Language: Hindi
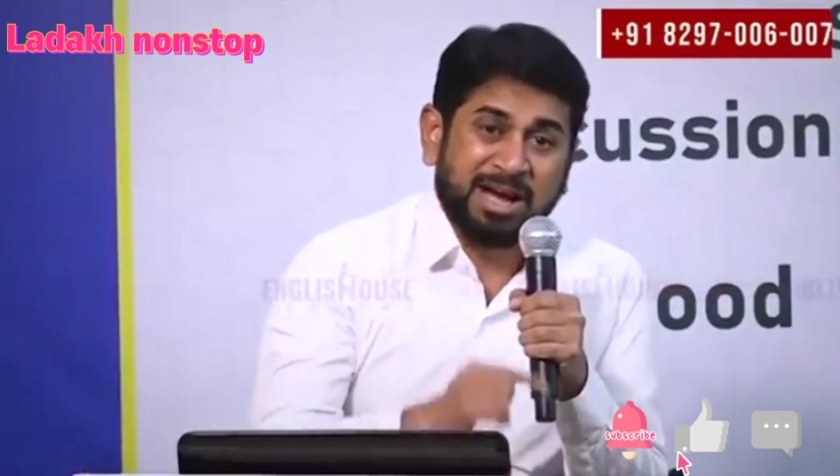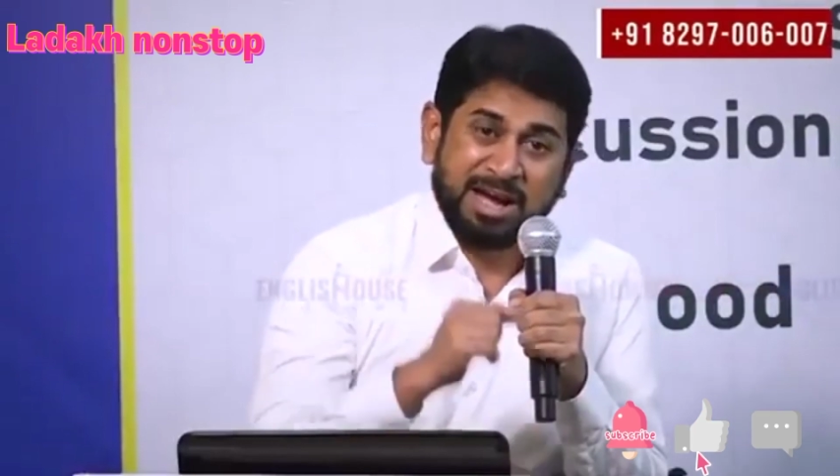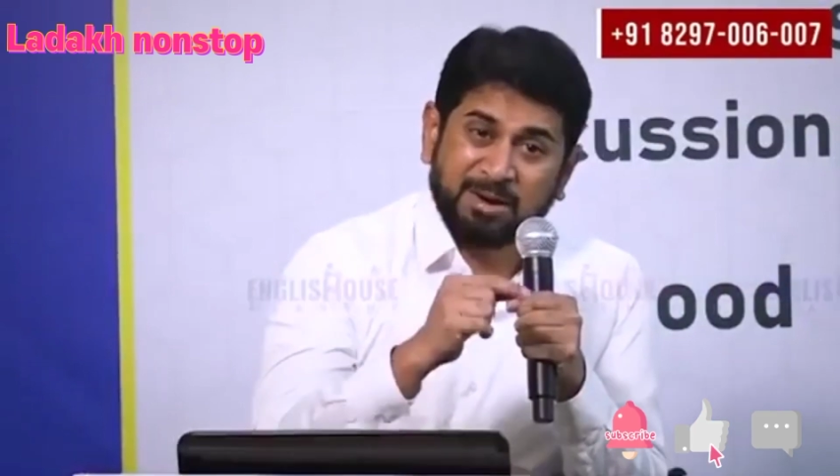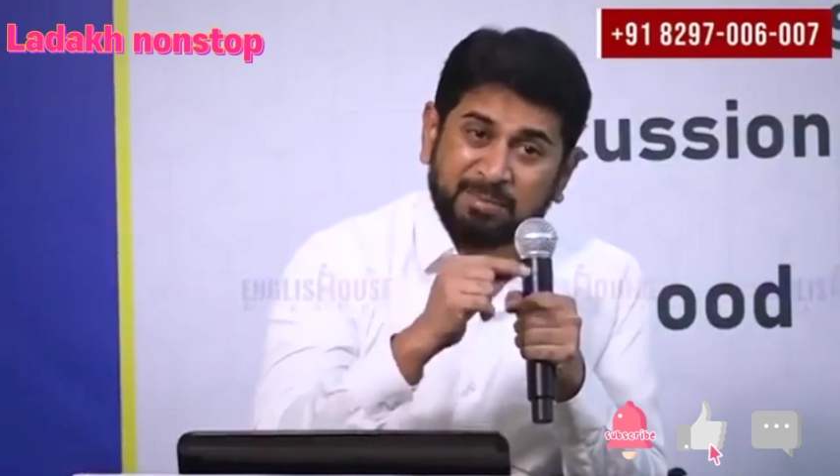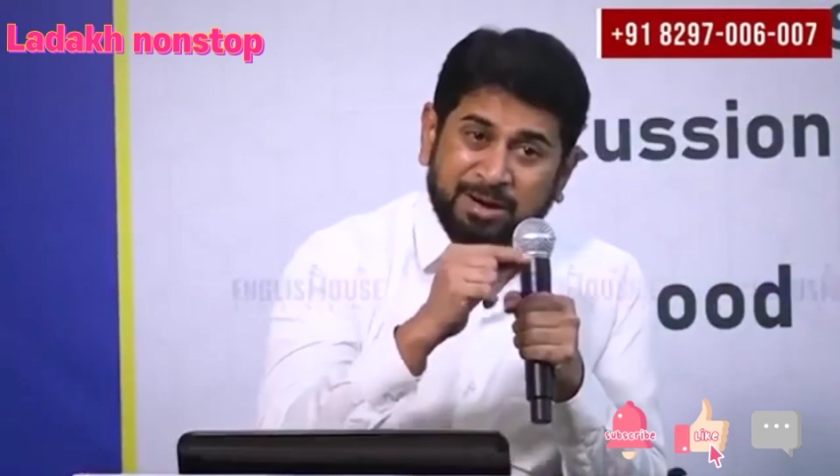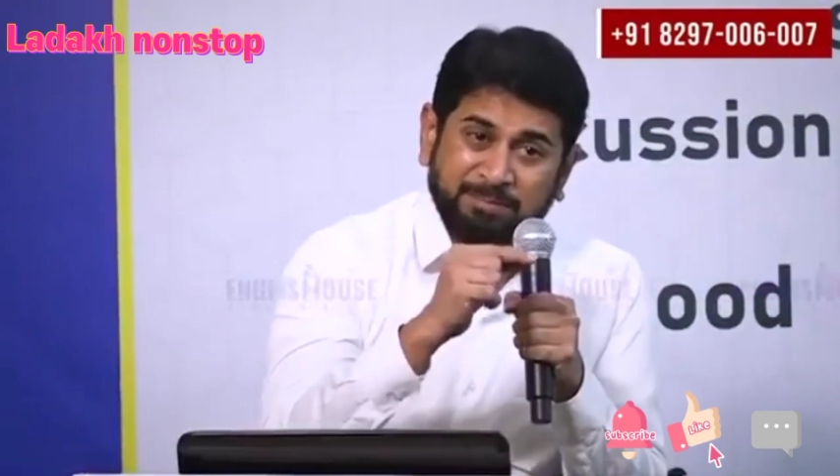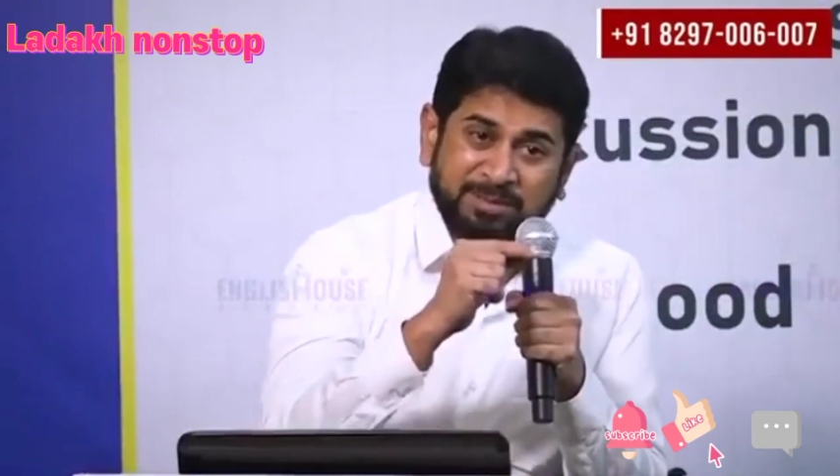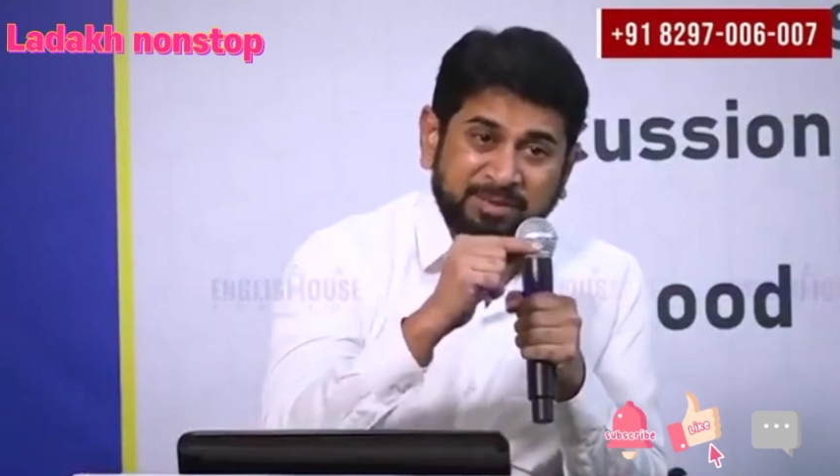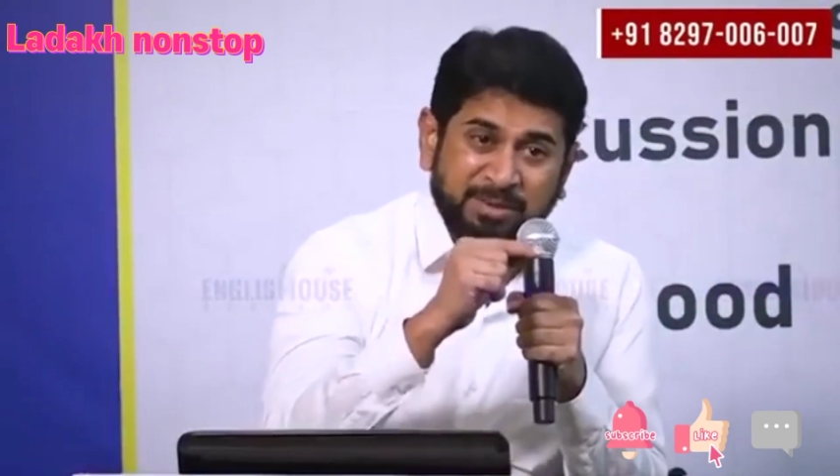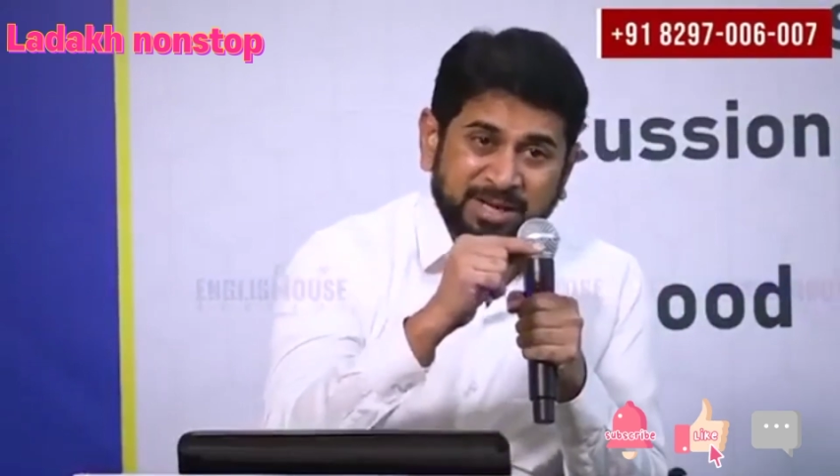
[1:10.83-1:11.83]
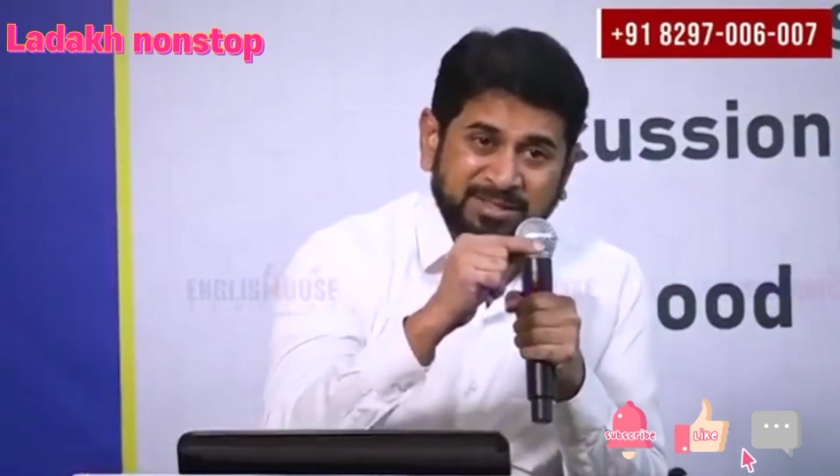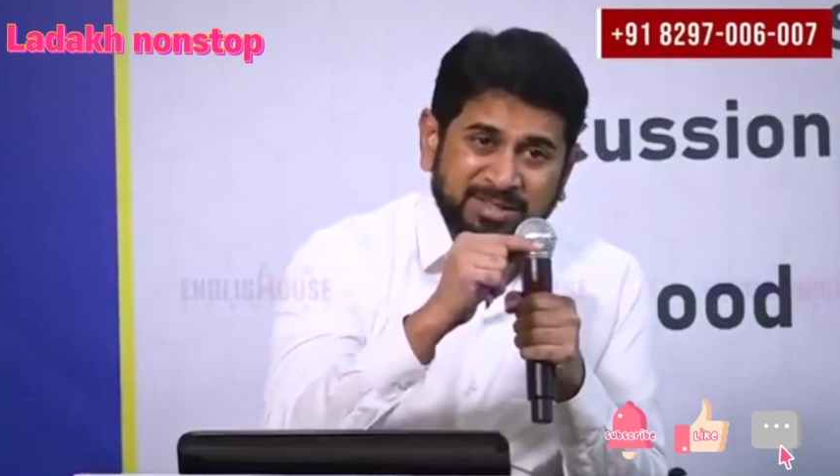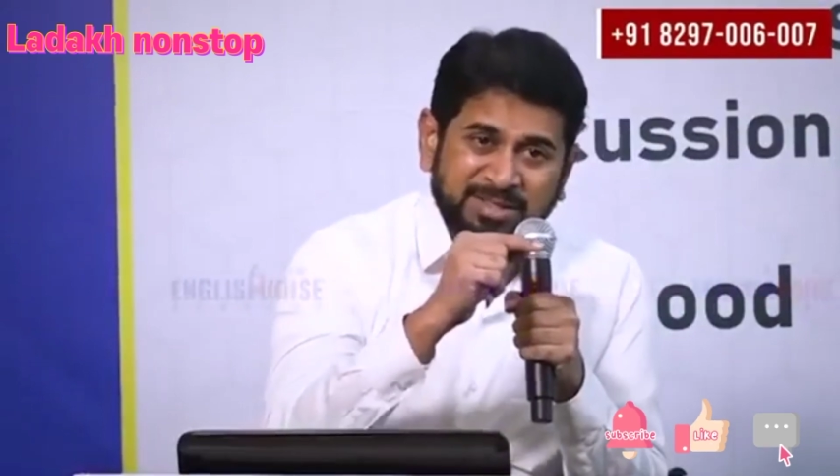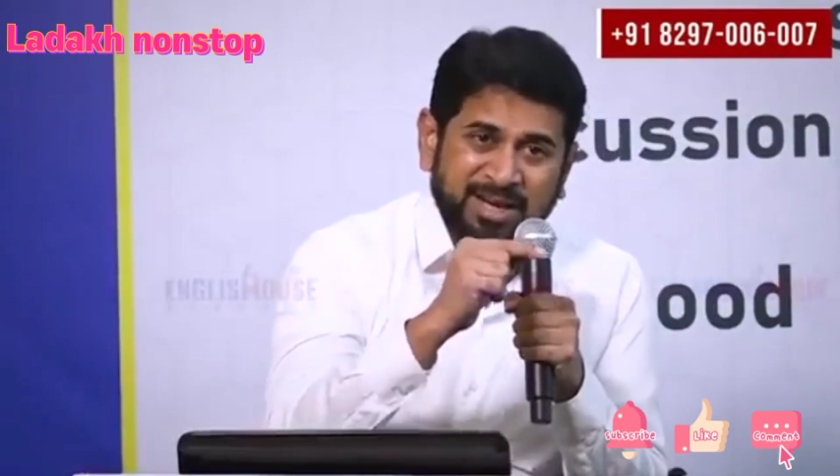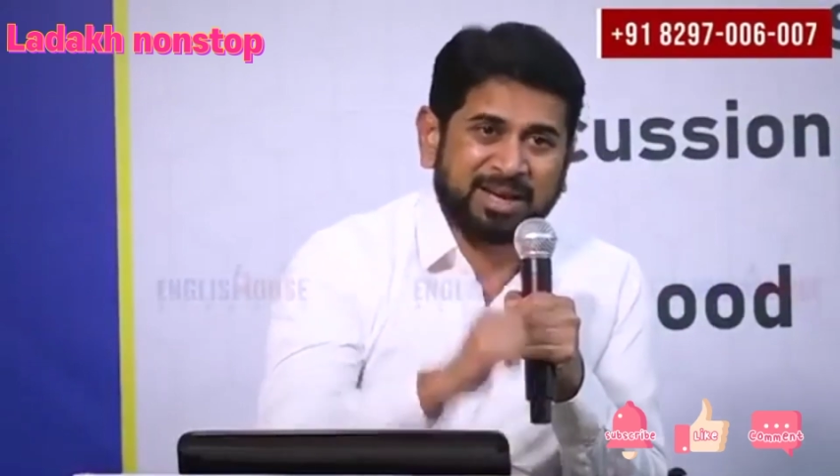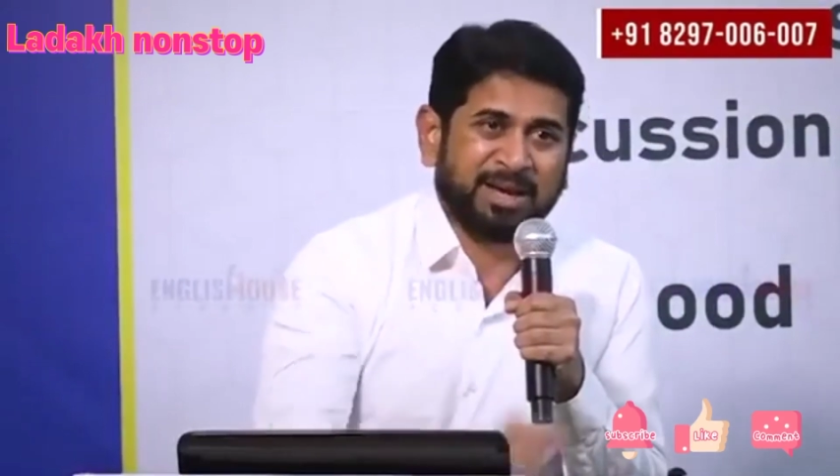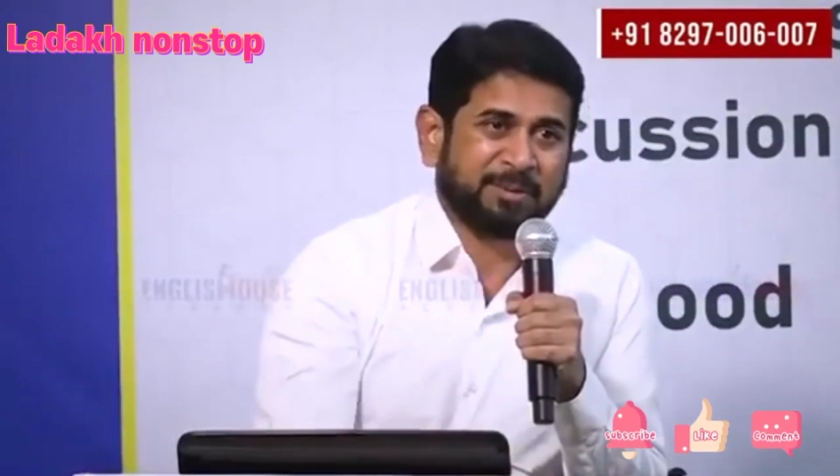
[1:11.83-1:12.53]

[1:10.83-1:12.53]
अब आपकी मां जिंदा है